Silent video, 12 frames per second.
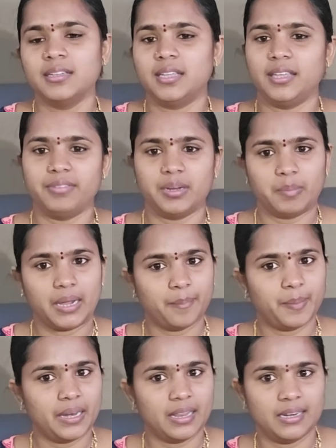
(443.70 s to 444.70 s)
ఈవెన్ మన
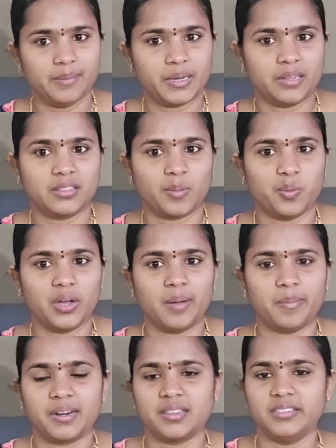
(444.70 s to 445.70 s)
పిల్లల్ని మనం తప్పుగా
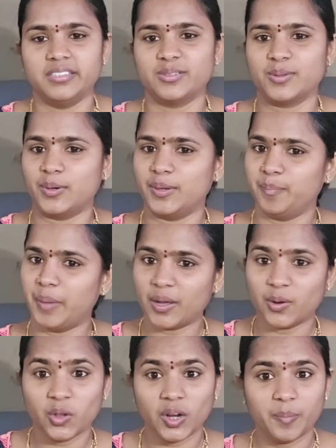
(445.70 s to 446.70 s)
అపార్థం చేసుకోవడం
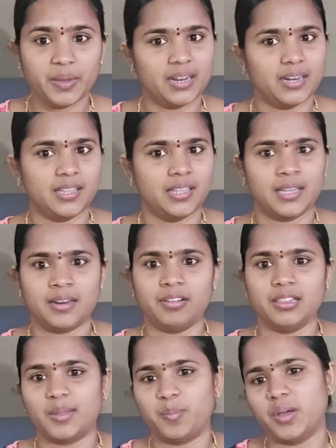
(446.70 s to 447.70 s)
పక్కన వాళ్ళ పిల్లల్ని వేరే
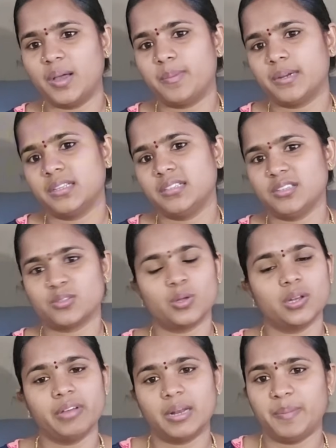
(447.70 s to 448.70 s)
వాళ్ళు తప్పుగా అపార్థం
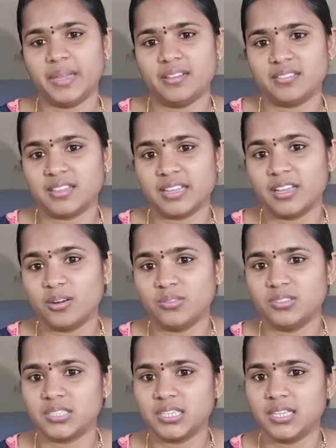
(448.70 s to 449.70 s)
చేసుకొని వాళ్ళ పేరెంట్స్ దగ్గర
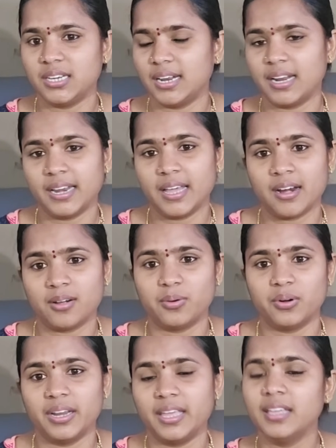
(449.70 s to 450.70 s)
నుంచి ఇట్లా
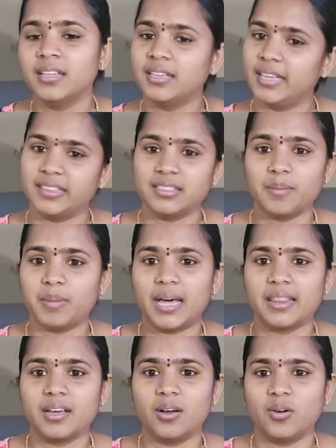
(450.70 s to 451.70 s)
అన్నారనుకోండి ఎంత
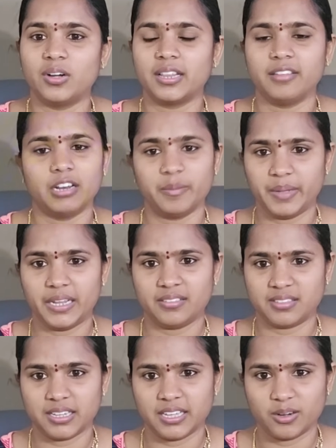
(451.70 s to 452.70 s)
బాధగా ఉంటుంది వాళ్ళ
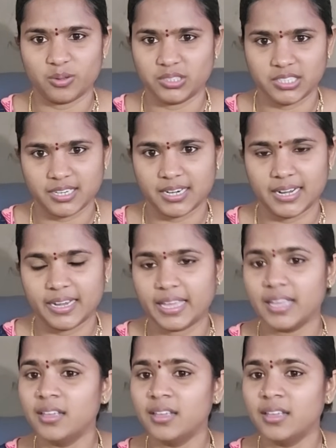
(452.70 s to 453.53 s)
పేరెంట్స్ దగ్గరికి వచ్చి ఇట్లా అంటే